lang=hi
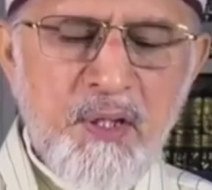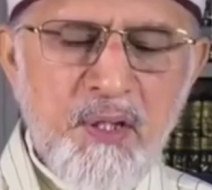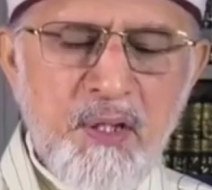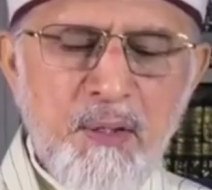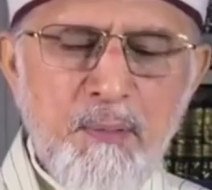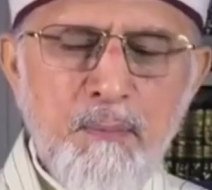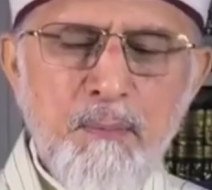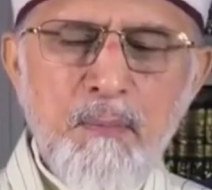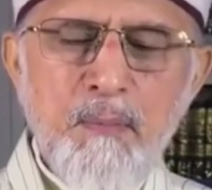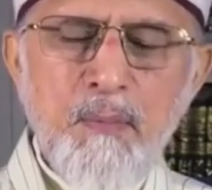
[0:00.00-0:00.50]
कि
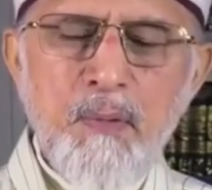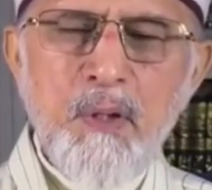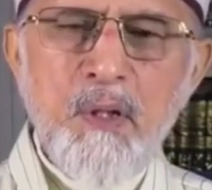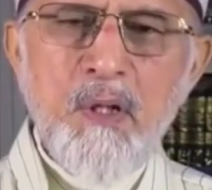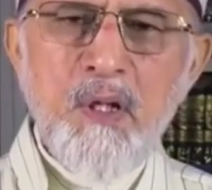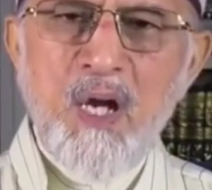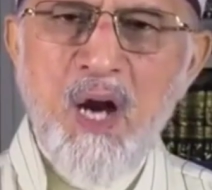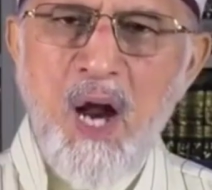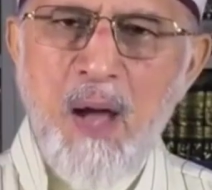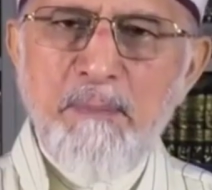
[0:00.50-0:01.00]

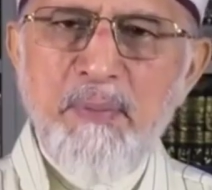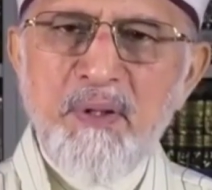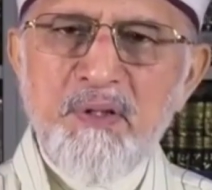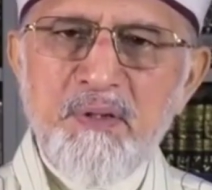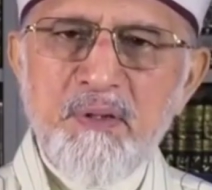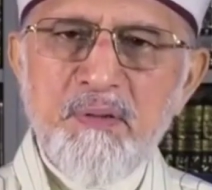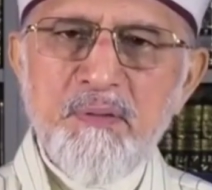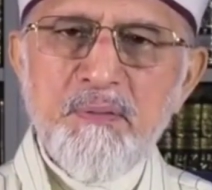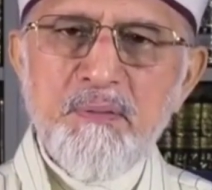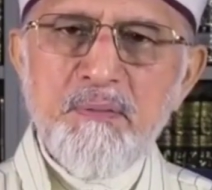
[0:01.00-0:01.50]

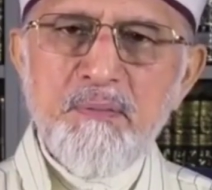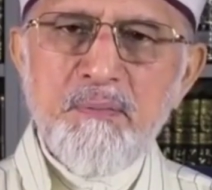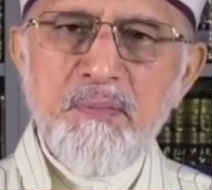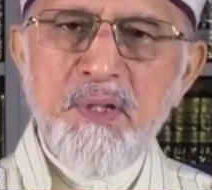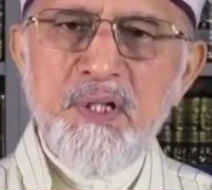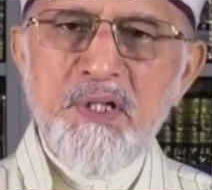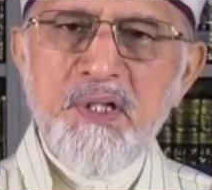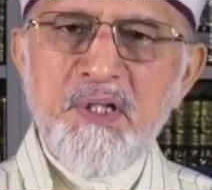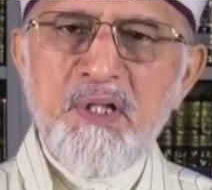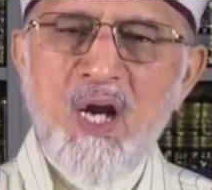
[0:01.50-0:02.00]
कराबत
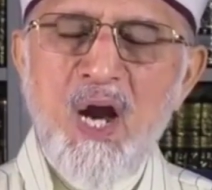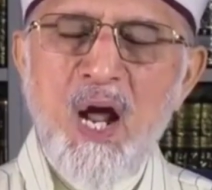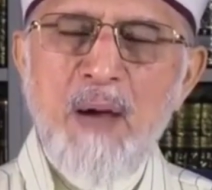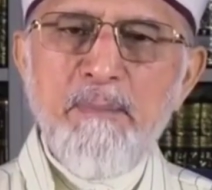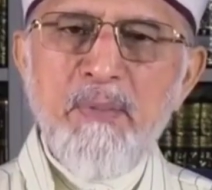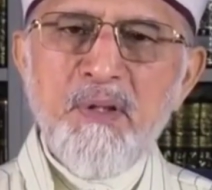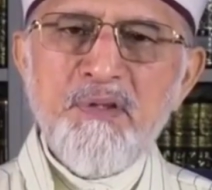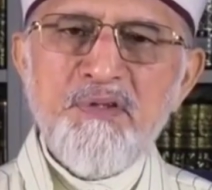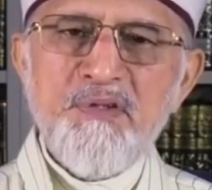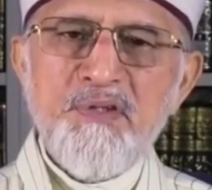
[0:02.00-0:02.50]
मेरी
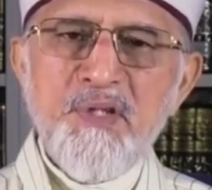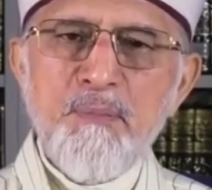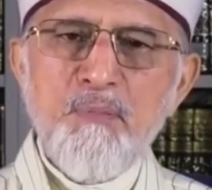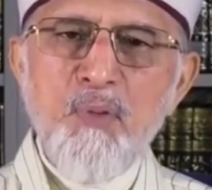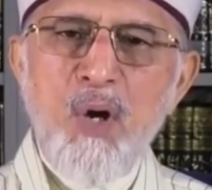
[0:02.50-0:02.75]
कराबत से